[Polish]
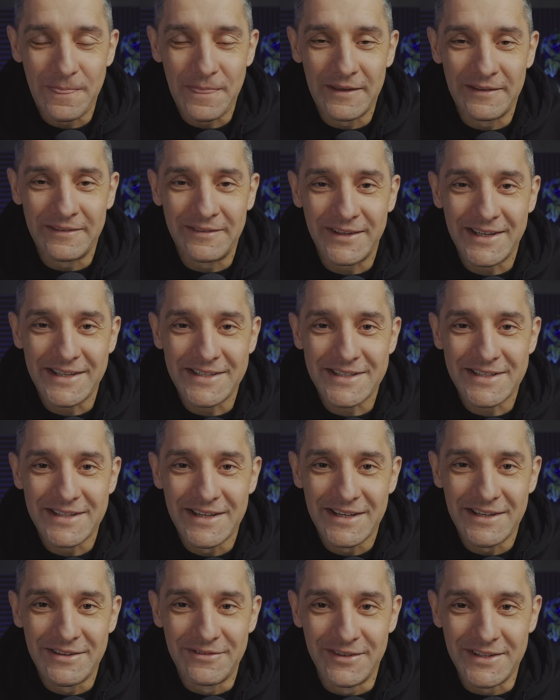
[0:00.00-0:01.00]
Więc,
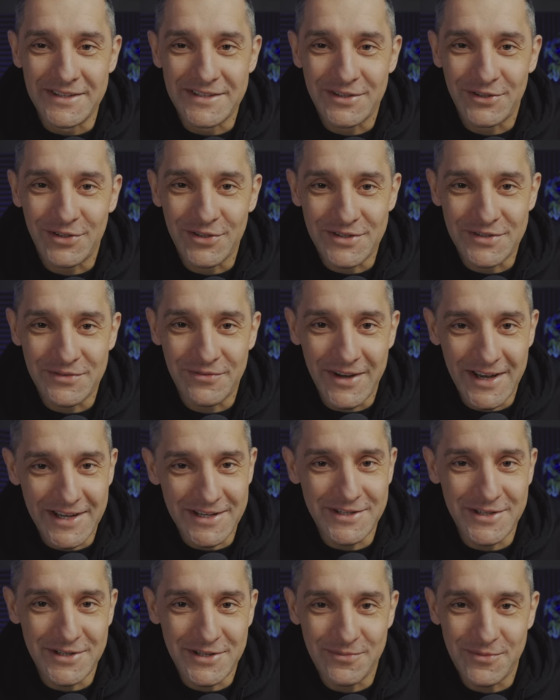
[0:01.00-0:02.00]
więc to jest
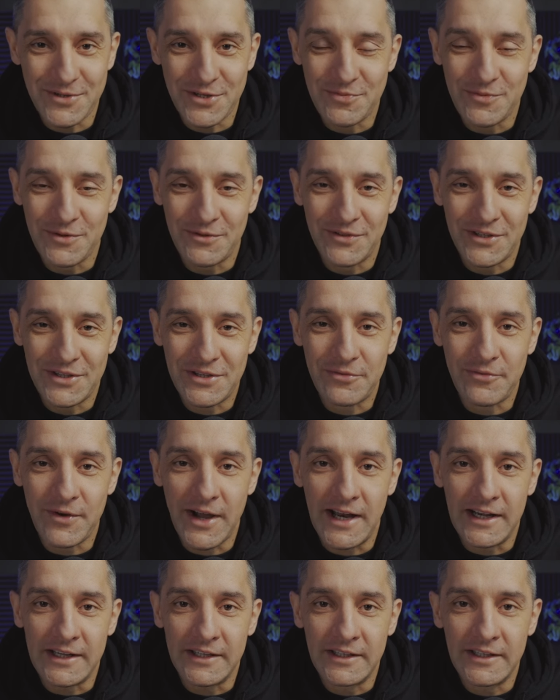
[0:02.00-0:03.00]
ważne, żebyśmy
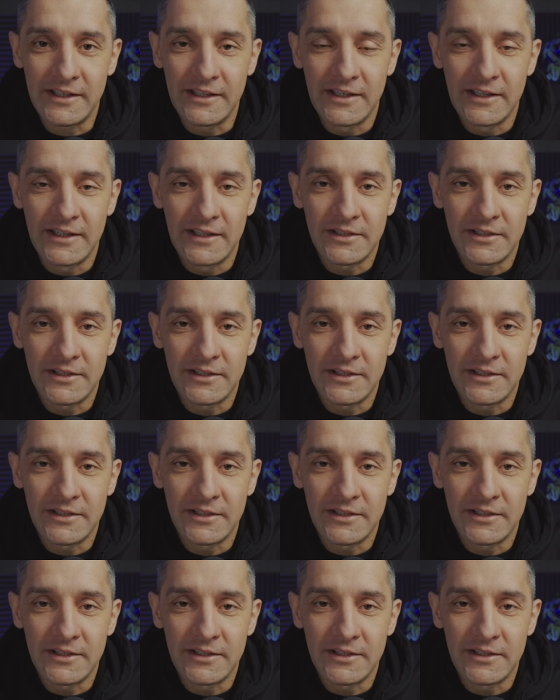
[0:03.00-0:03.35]
wytrwali.